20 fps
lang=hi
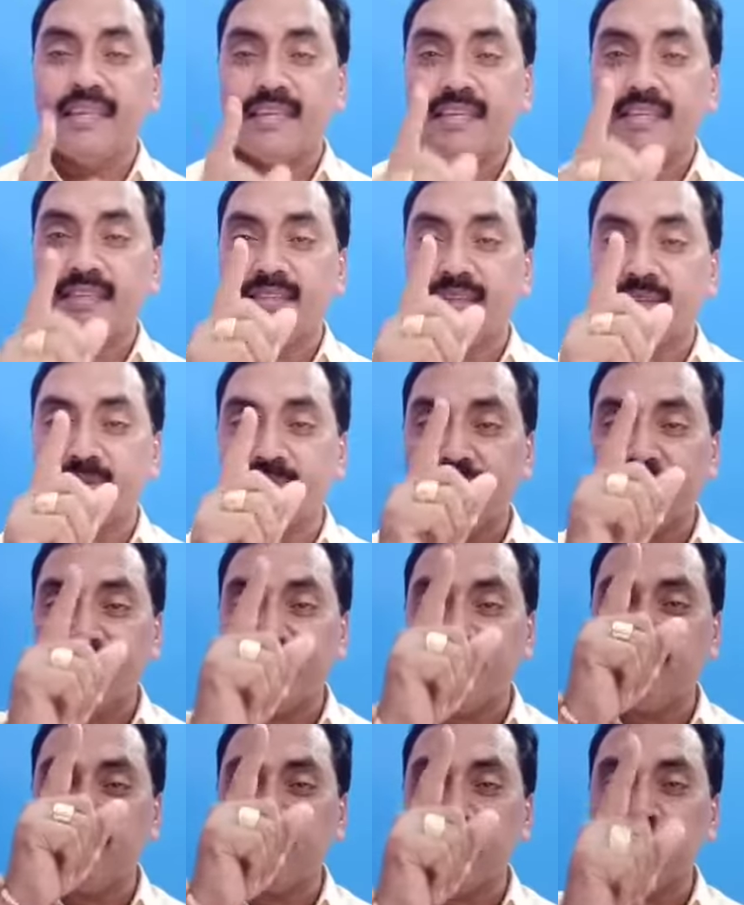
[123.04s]
कि दरवाजे
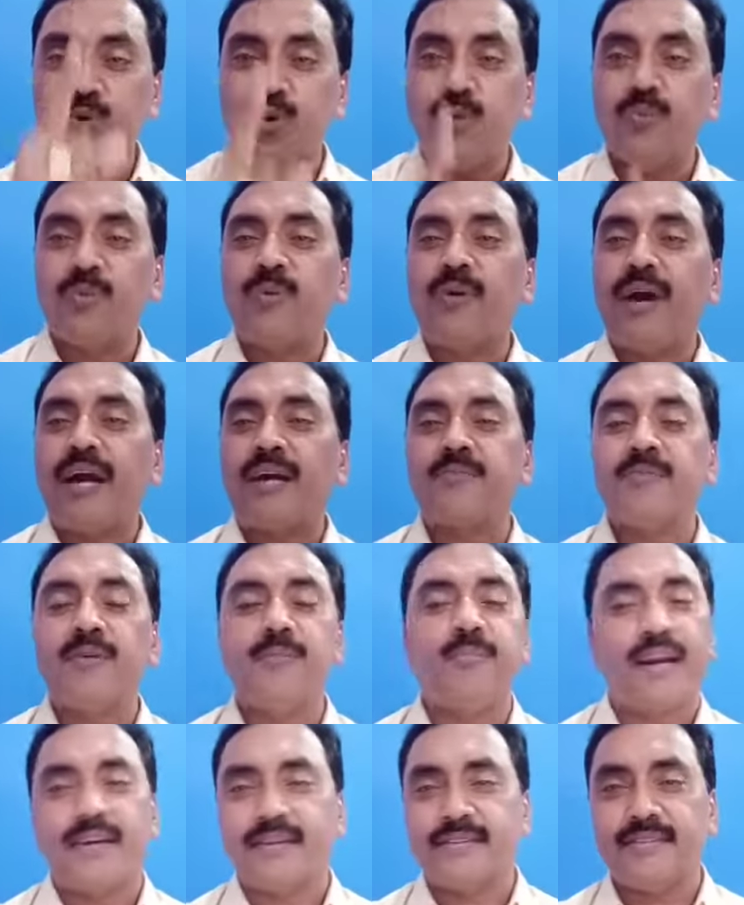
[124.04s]
को दो विभाग में
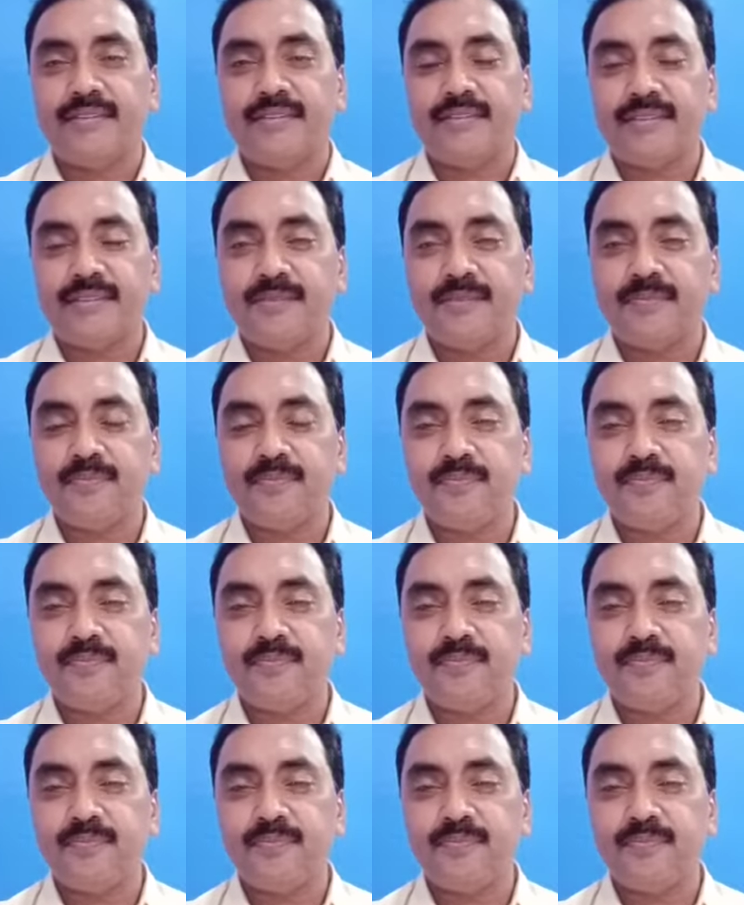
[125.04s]
बांट दीजिए